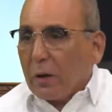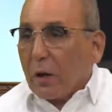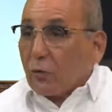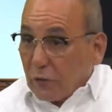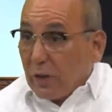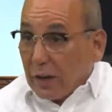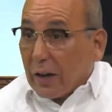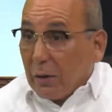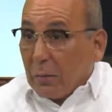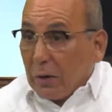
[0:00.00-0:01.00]
Eso es
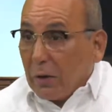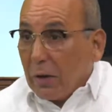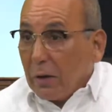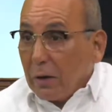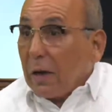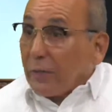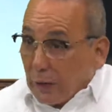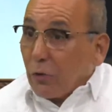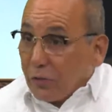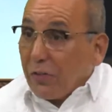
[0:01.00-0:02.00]
increíble. Y
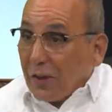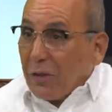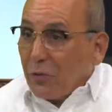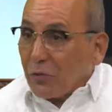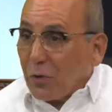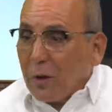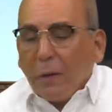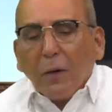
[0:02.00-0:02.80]
hasta con seis años.